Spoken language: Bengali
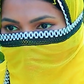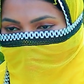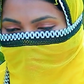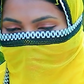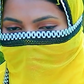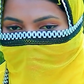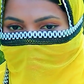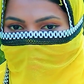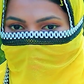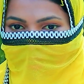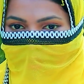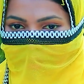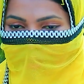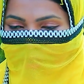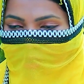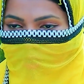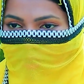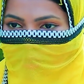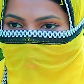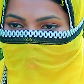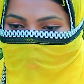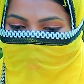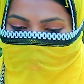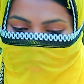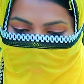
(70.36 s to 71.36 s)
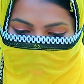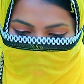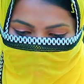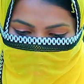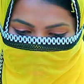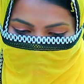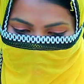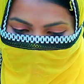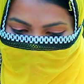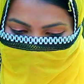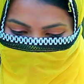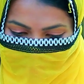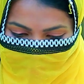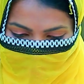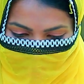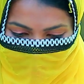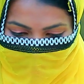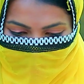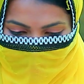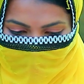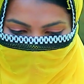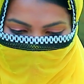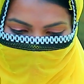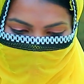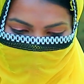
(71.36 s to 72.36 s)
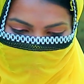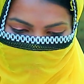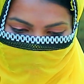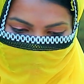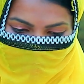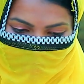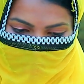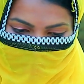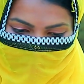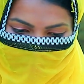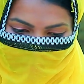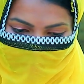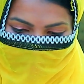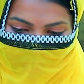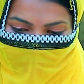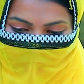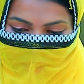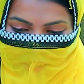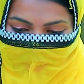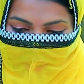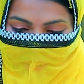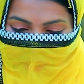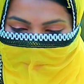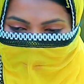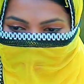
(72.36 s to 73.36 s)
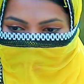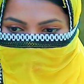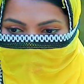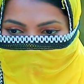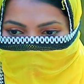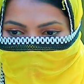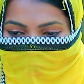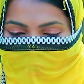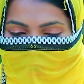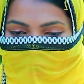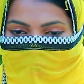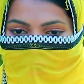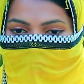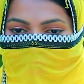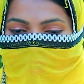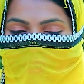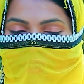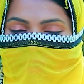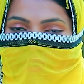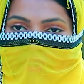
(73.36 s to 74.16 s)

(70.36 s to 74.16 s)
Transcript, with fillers: রাতে বসে পড়ছিলাম প্রাইভেট পড়ছিলাম তো হঠাৎ